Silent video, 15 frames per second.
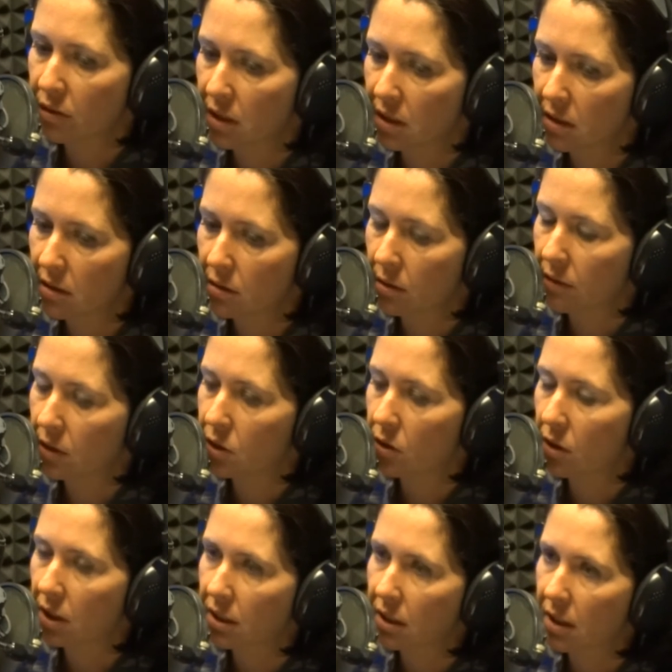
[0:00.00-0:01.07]
jest
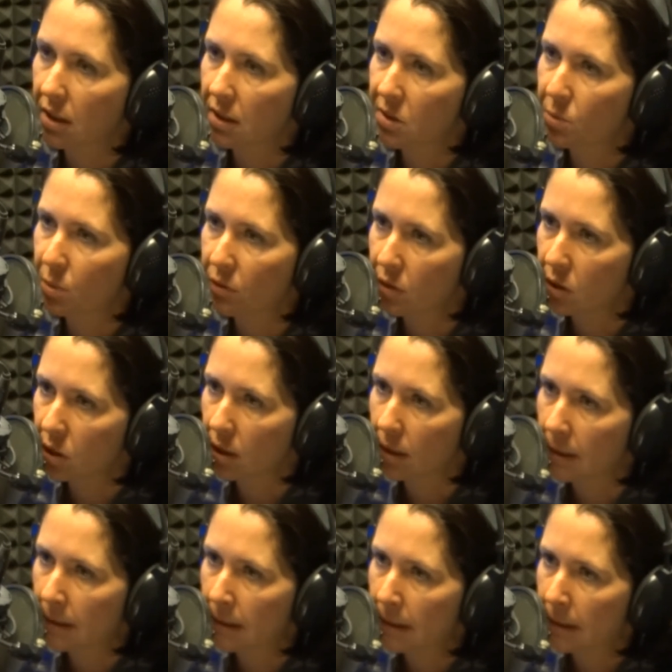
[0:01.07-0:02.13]
dziewięciolatka z
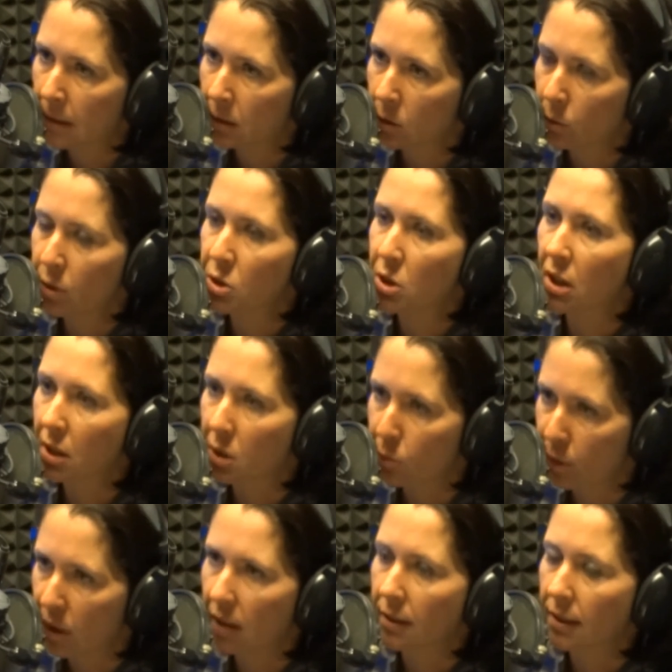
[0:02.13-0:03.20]
Powiśla to będzie jakaś
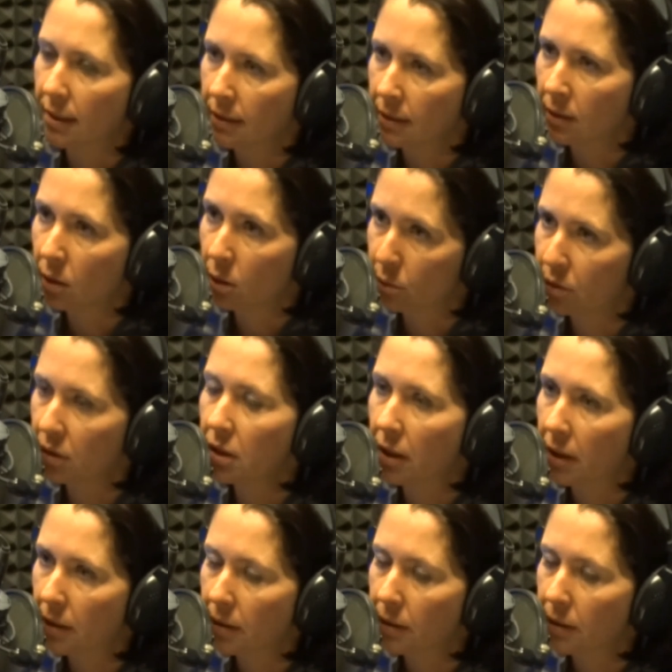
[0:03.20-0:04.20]
plaga? Oby nie.